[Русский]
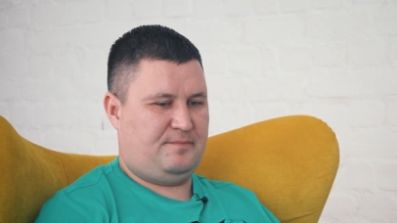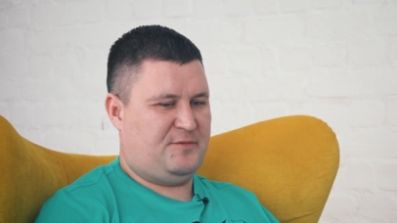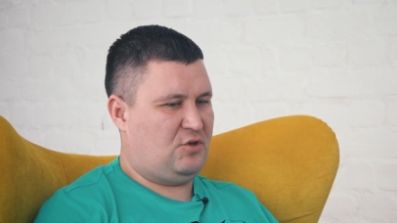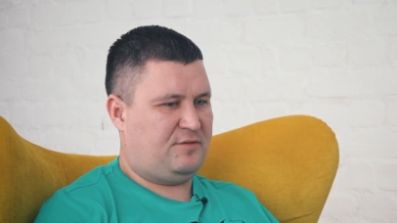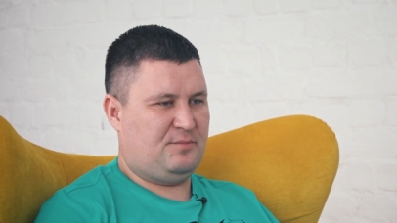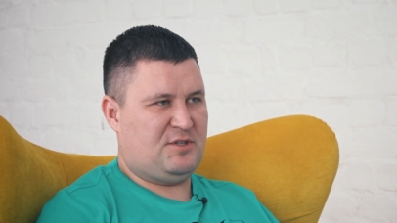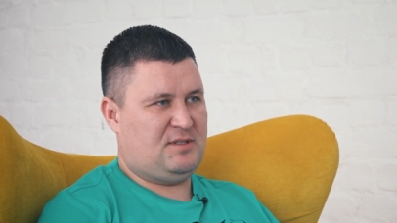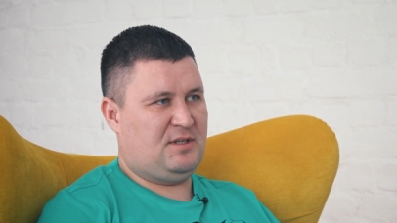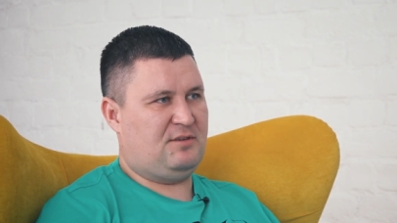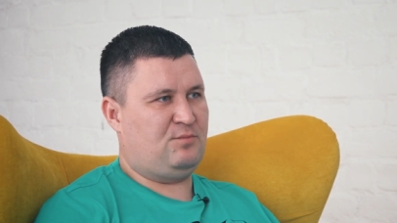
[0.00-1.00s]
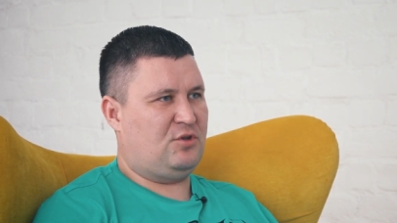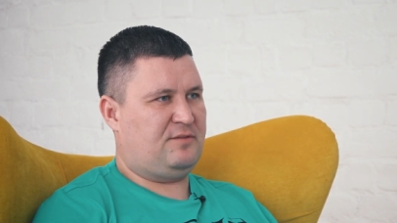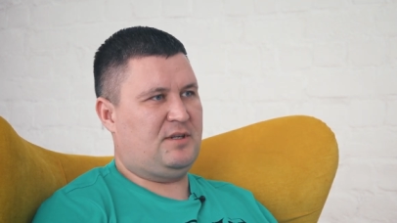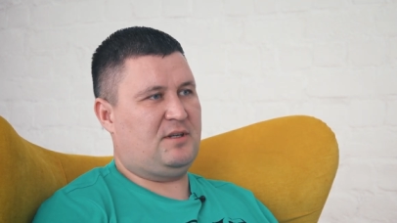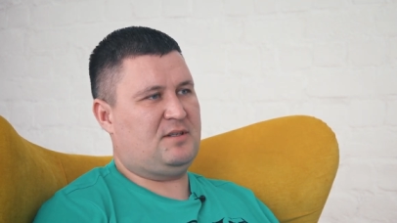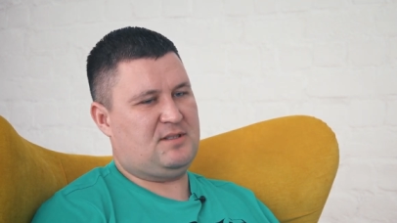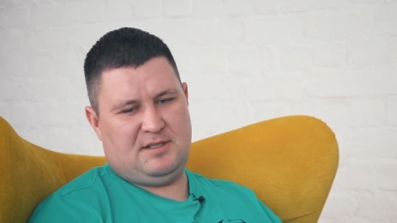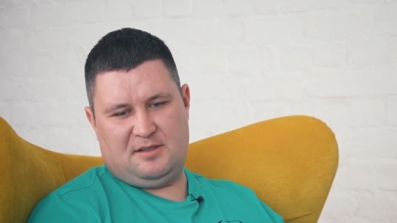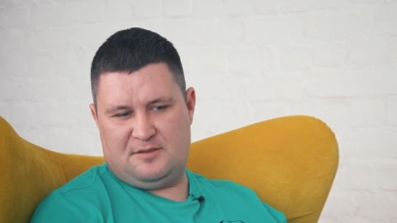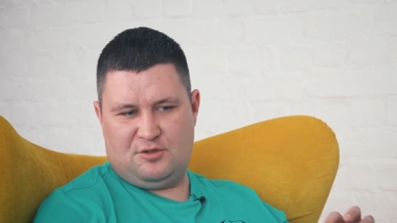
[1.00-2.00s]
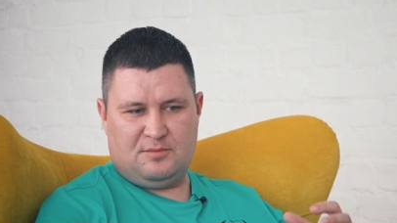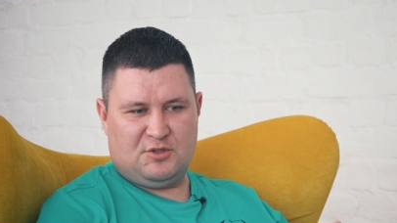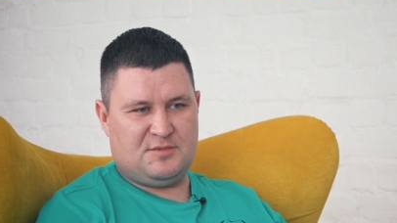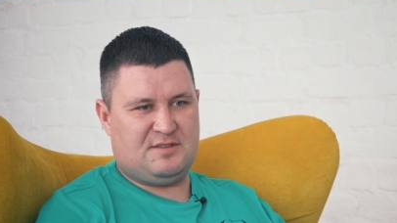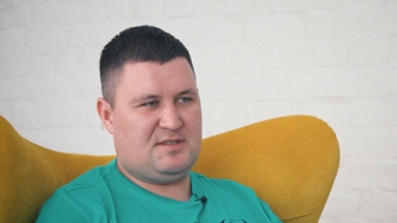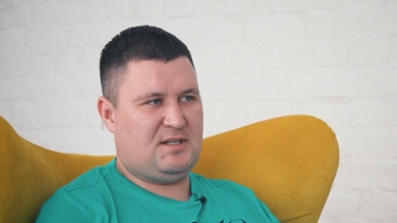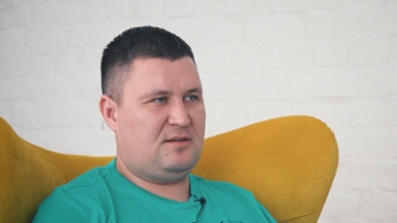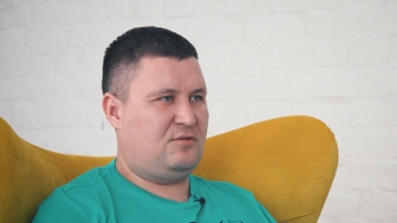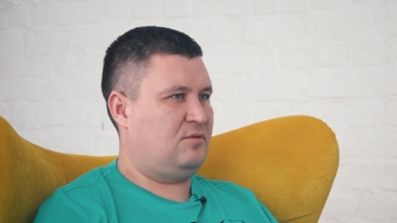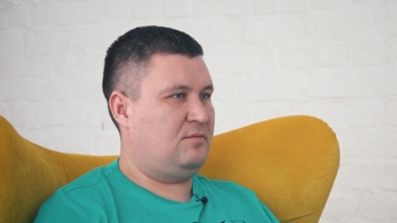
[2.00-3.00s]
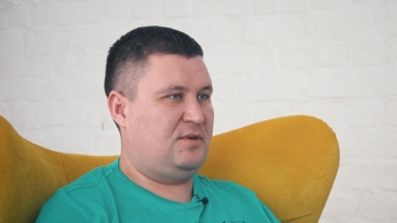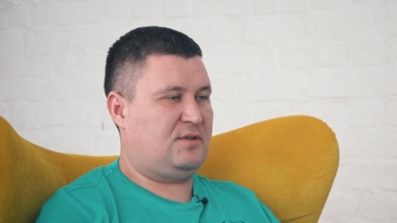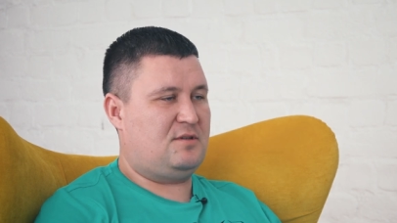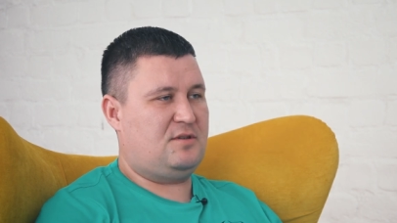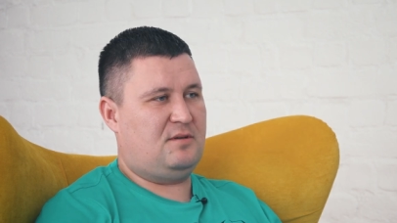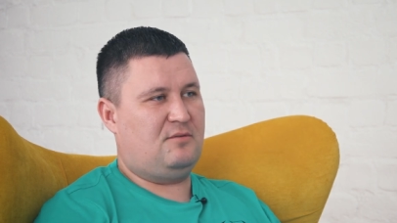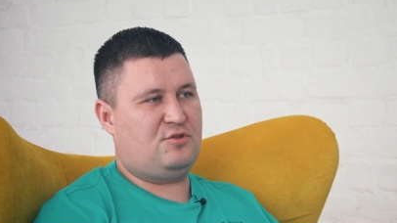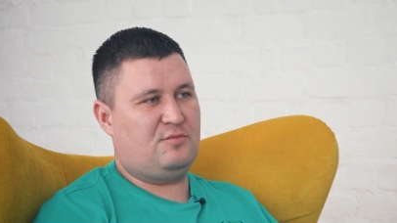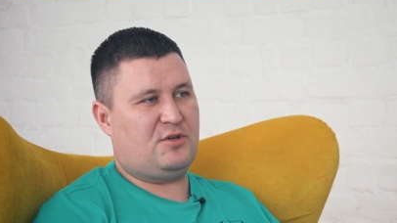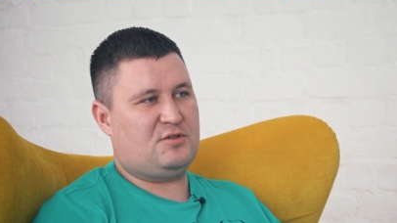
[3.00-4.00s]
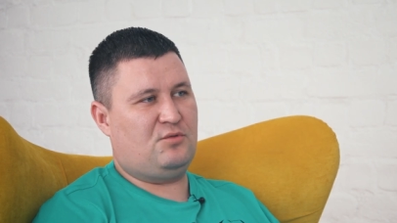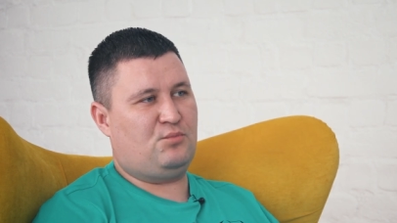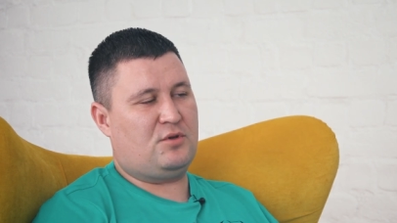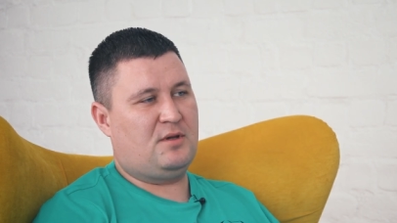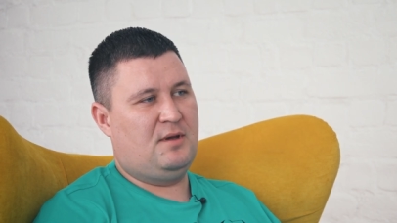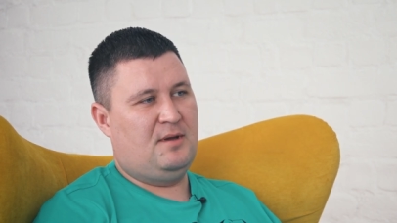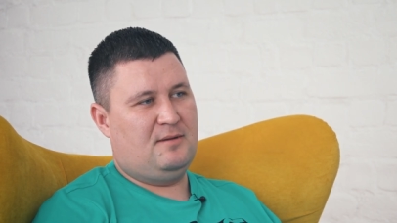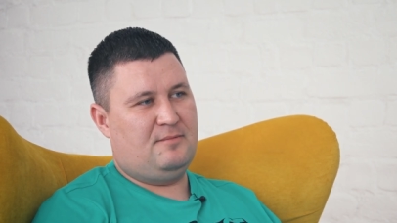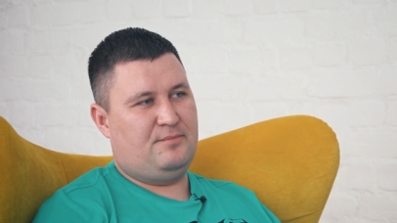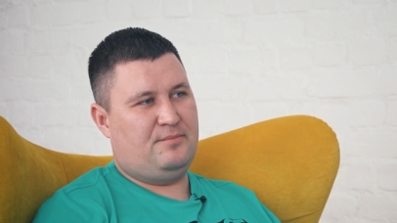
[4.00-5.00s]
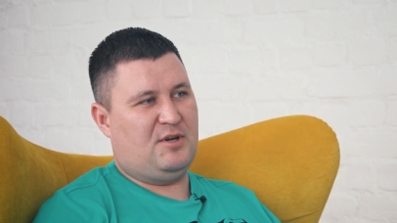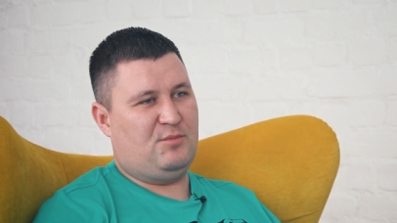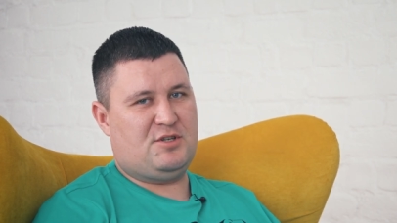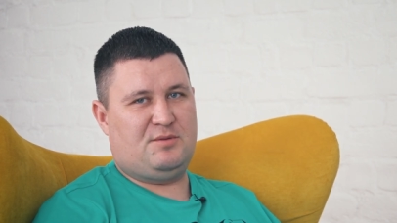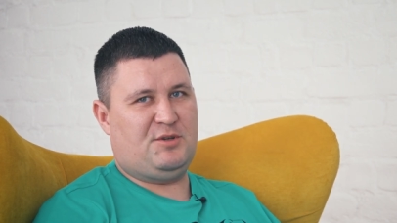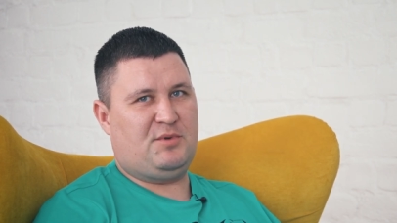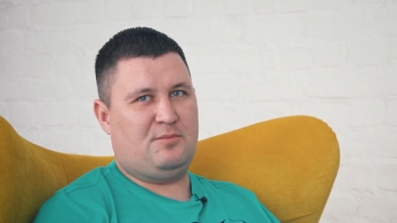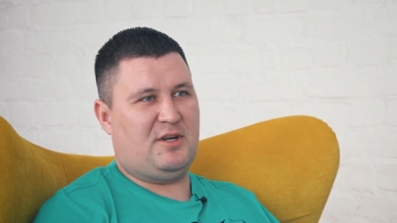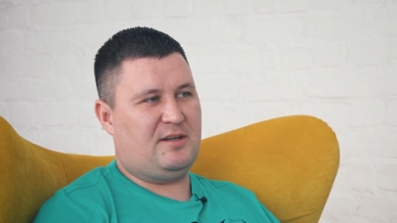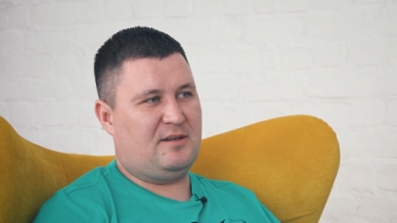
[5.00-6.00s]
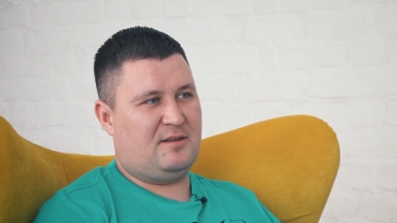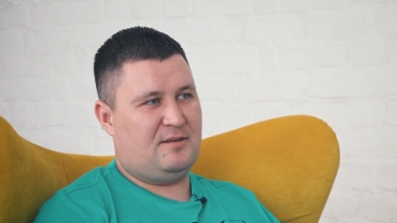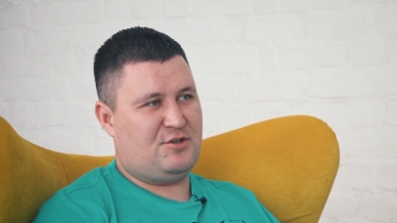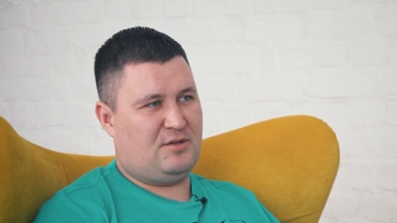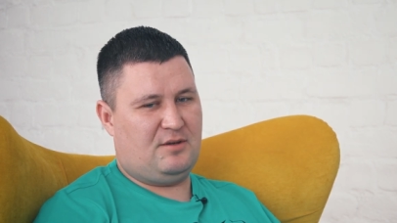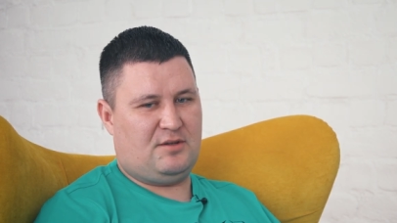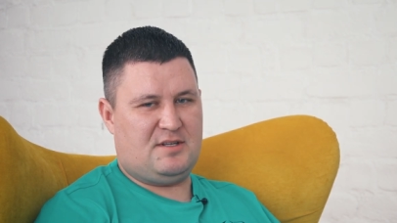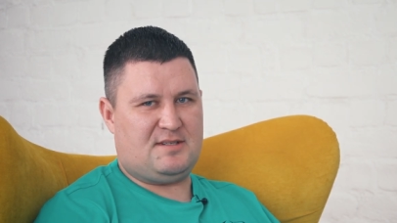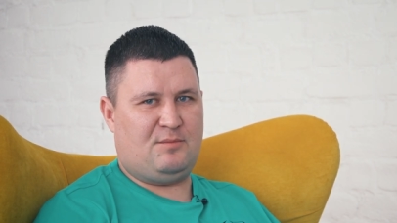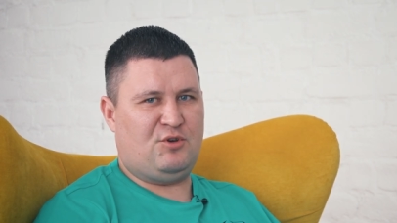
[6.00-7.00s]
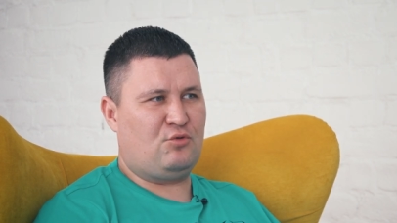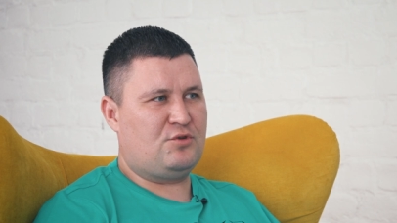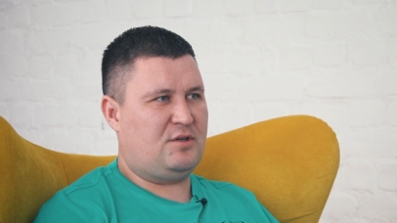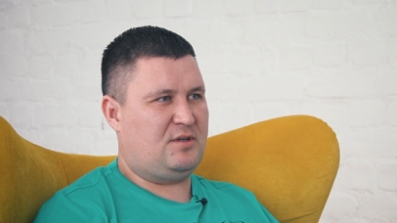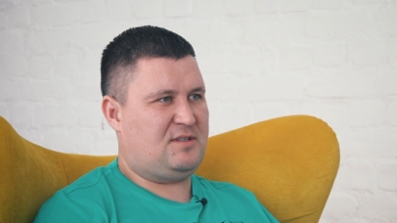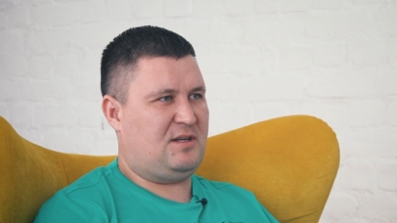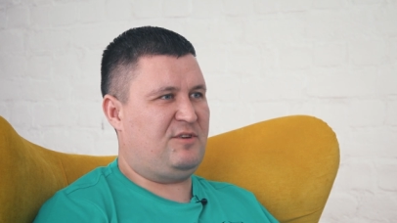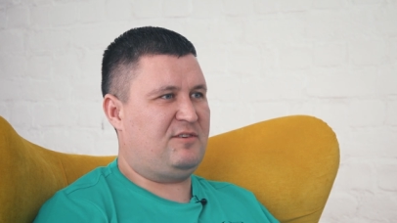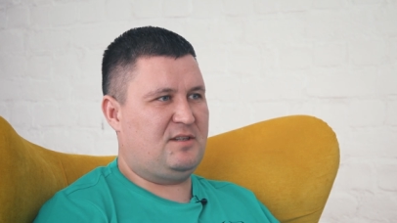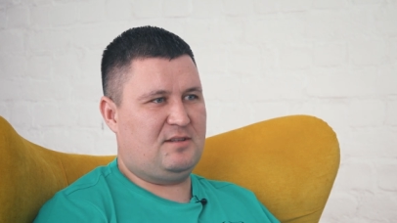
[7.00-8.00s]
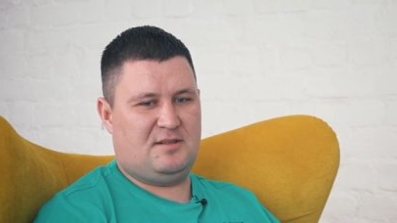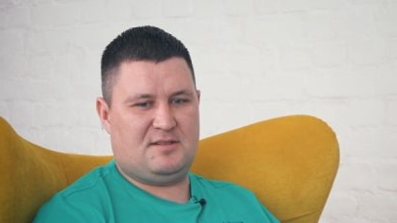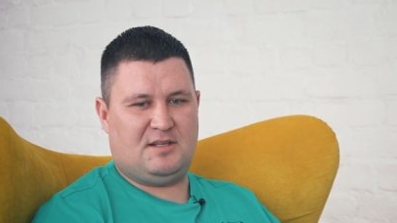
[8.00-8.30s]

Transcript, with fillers: все автоматизировать, ботов каких-то сделать, все это потом связать, но это не очень простой путь обычно предприниматели, когда начинают, они сами грузчики, сами водители,